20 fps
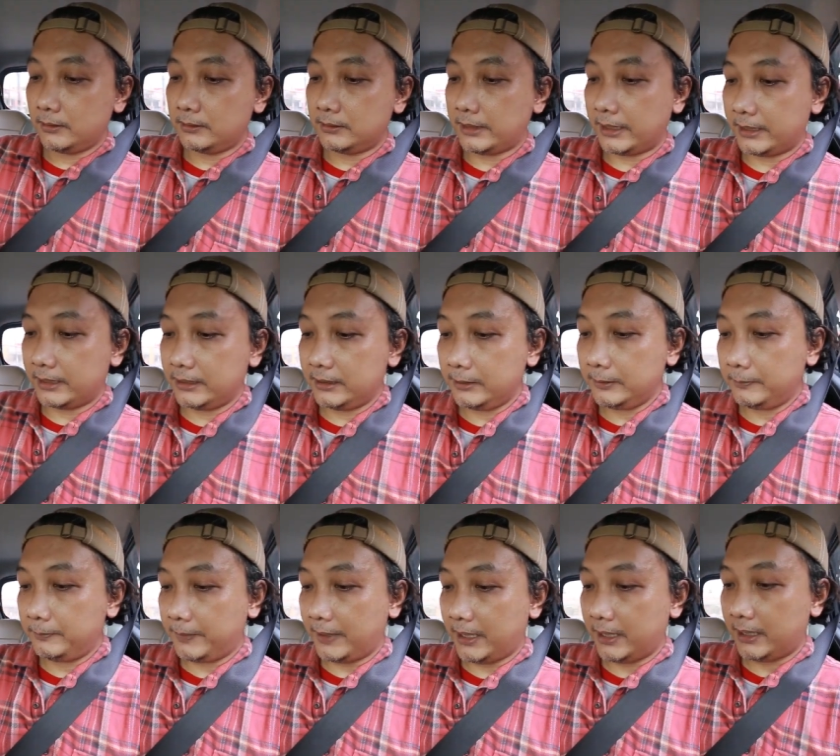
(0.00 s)
Dari
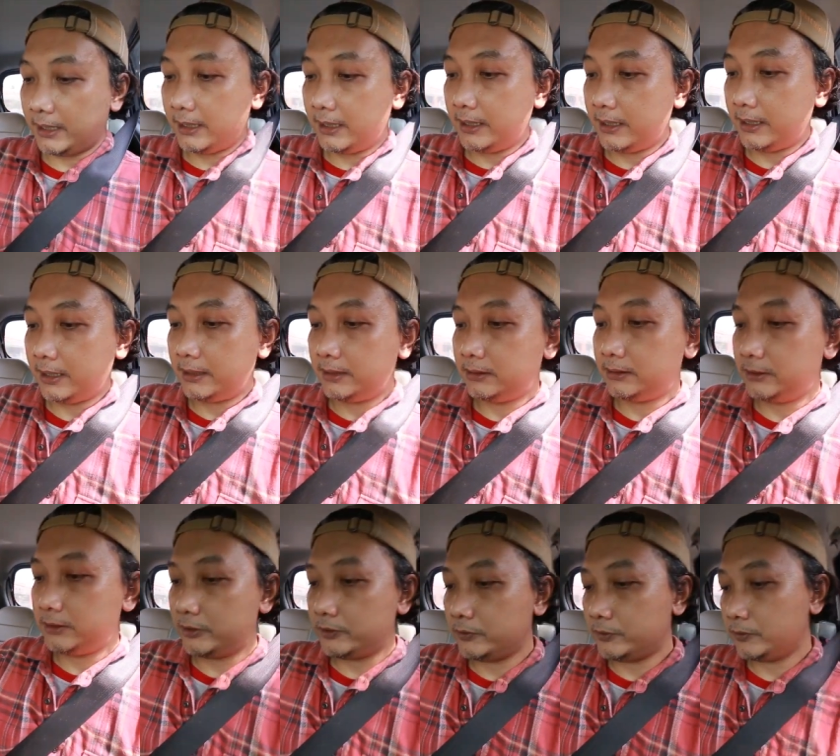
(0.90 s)

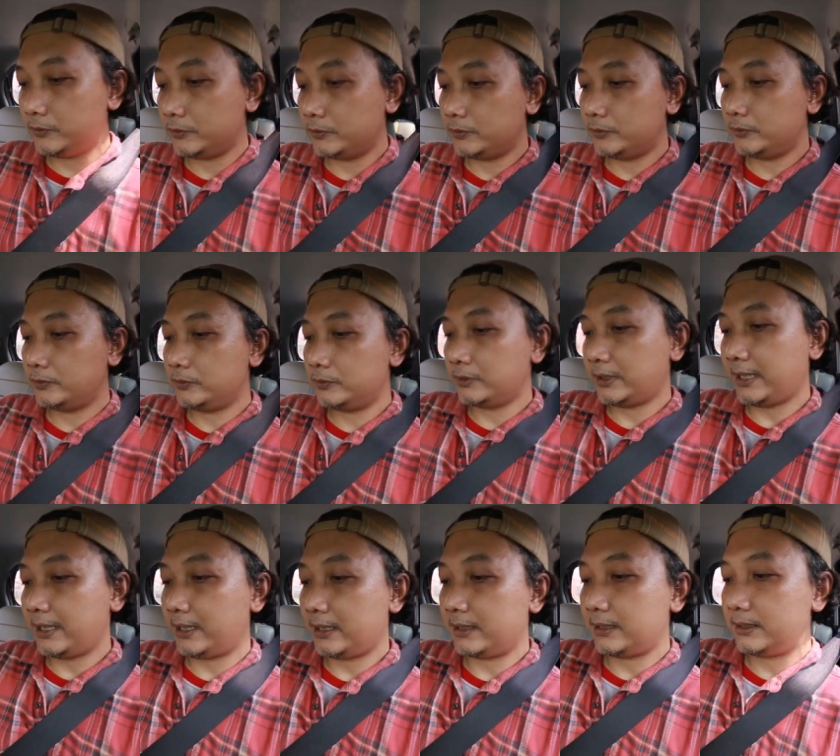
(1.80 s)
Banyu
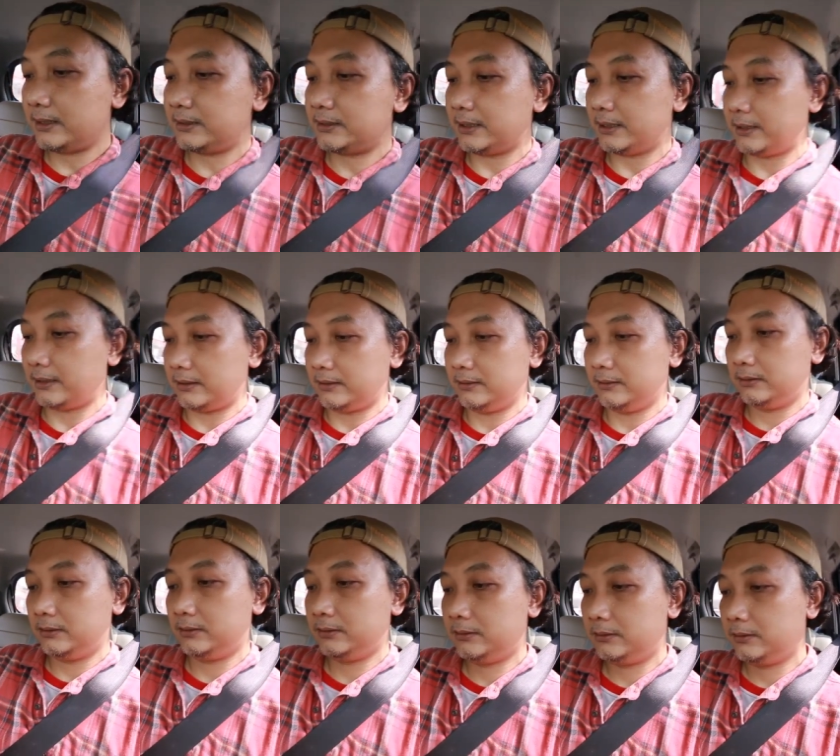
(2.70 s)
Nasar.
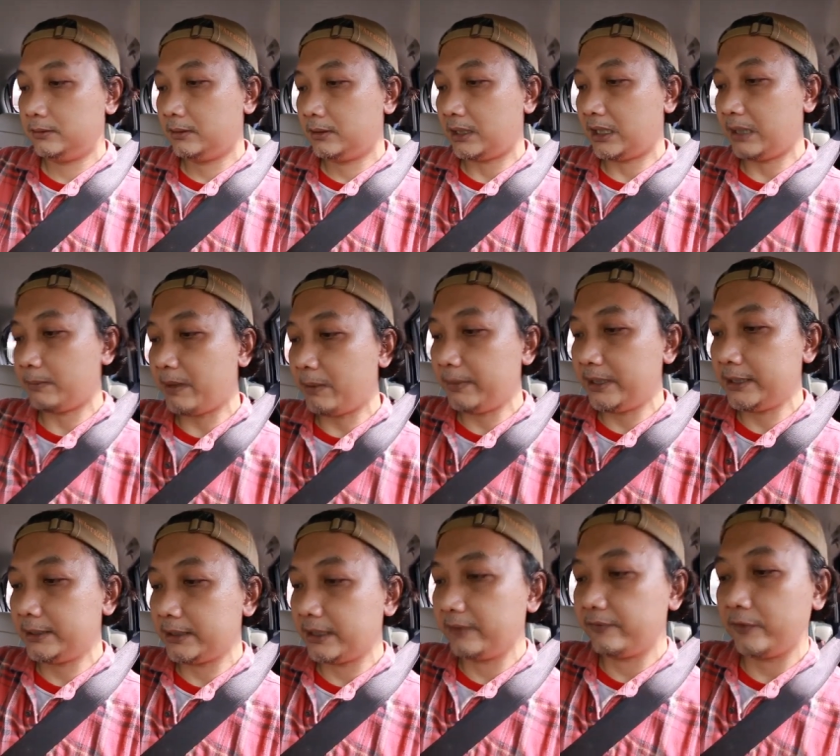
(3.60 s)
Kenapa
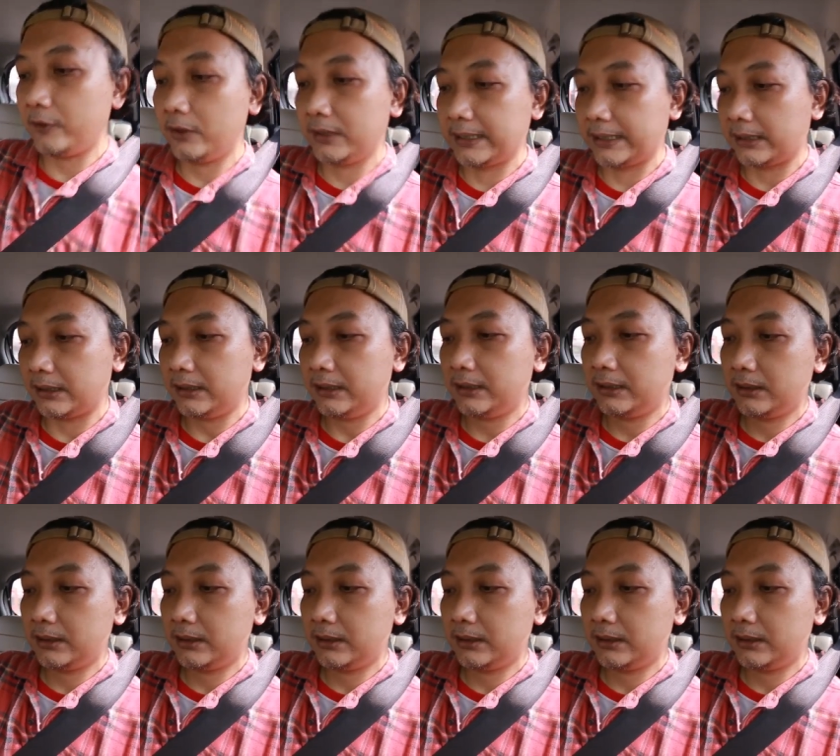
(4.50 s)
milih jadi vlogger?